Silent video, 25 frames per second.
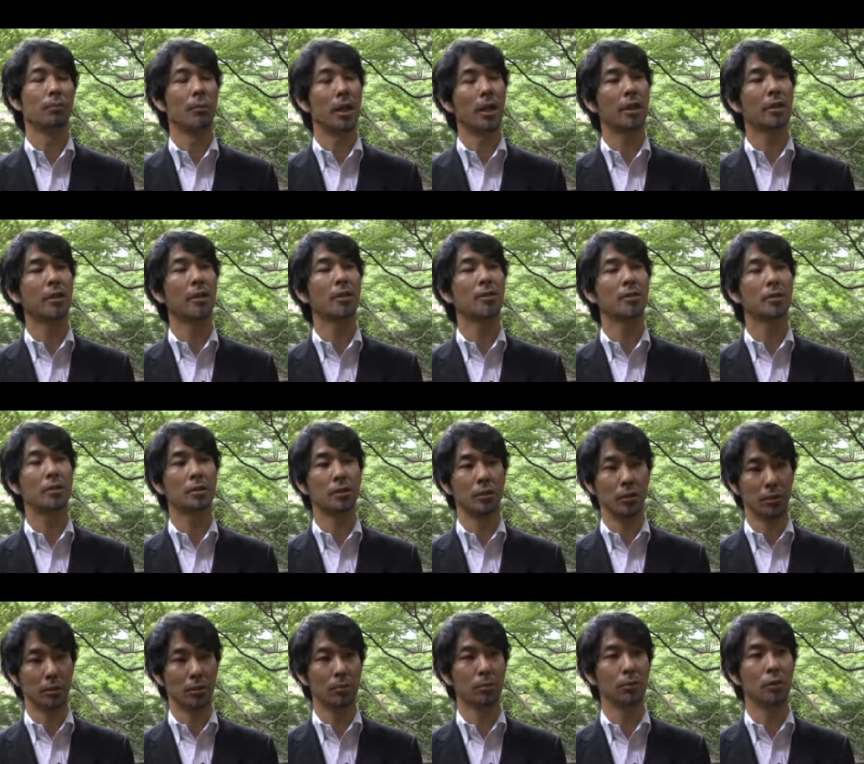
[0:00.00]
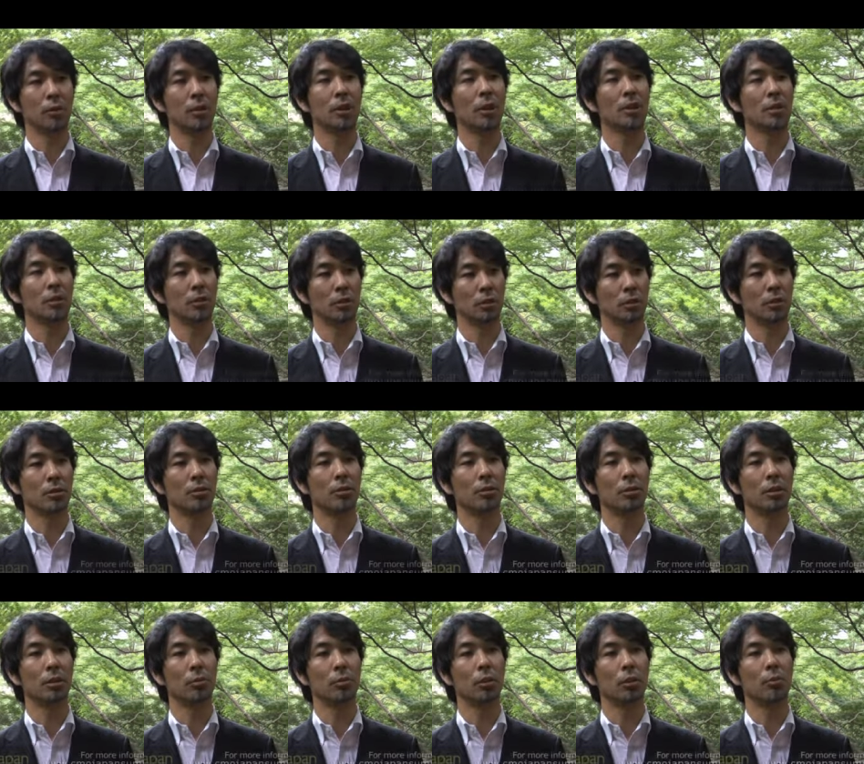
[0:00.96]
マーケティングツール分析ツールこ
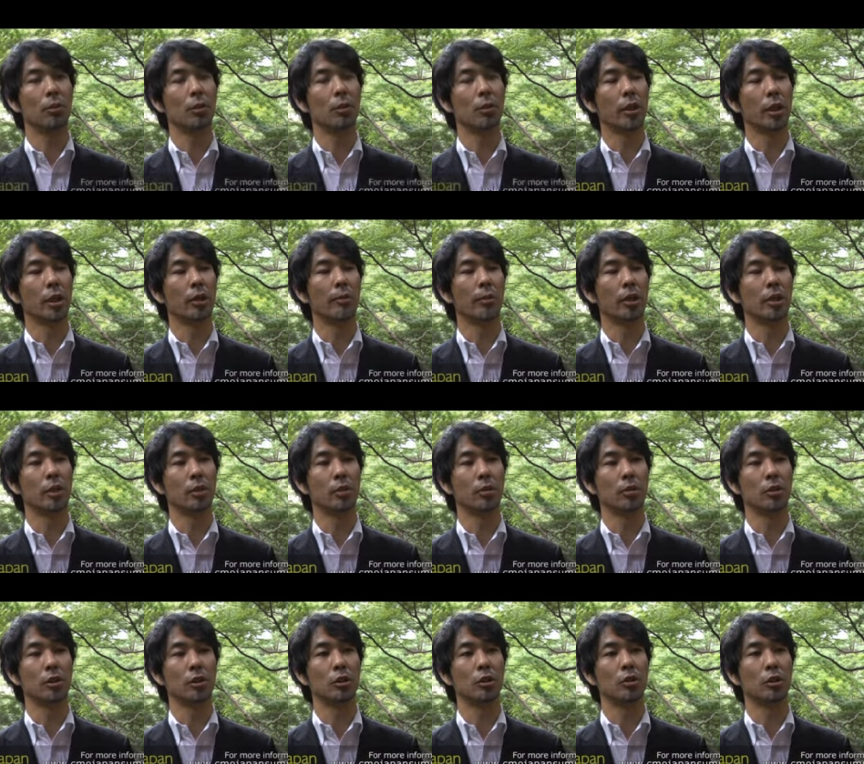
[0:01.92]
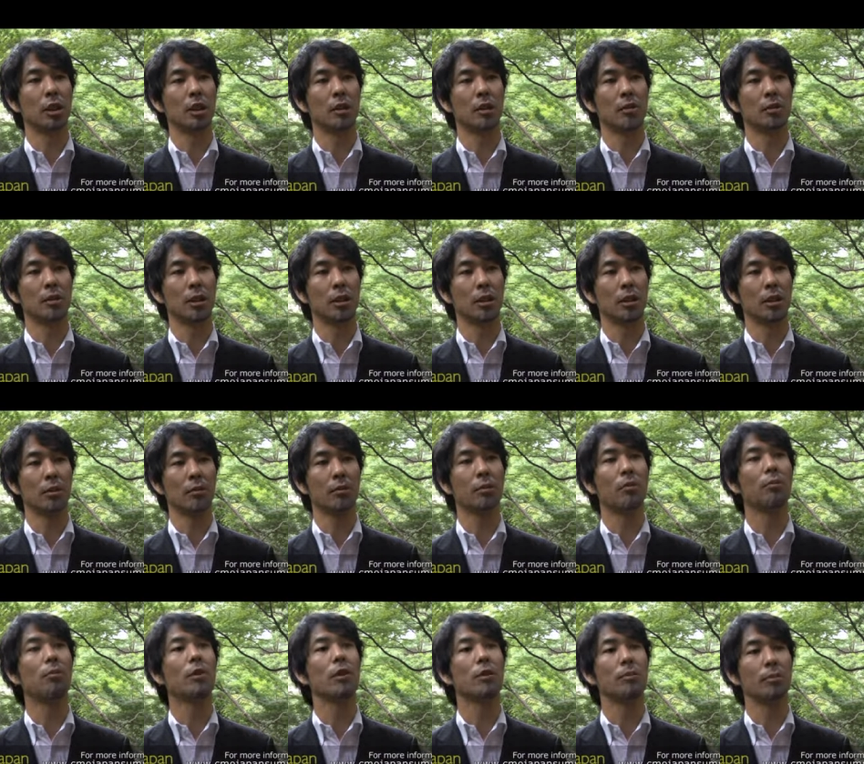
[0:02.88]
ういったものも非常に重要になってるかな
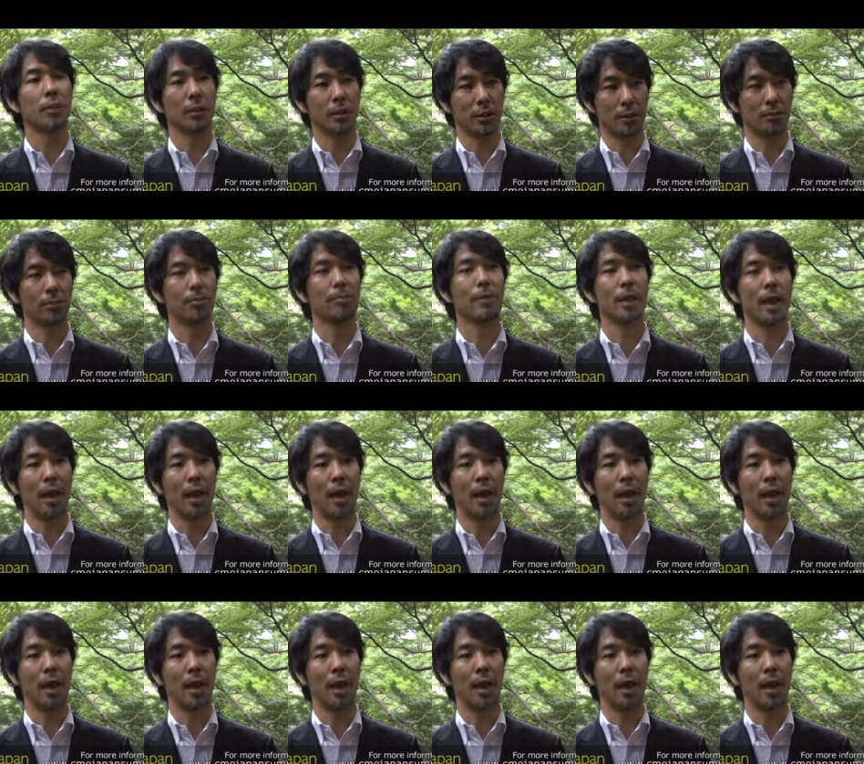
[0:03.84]
と思います。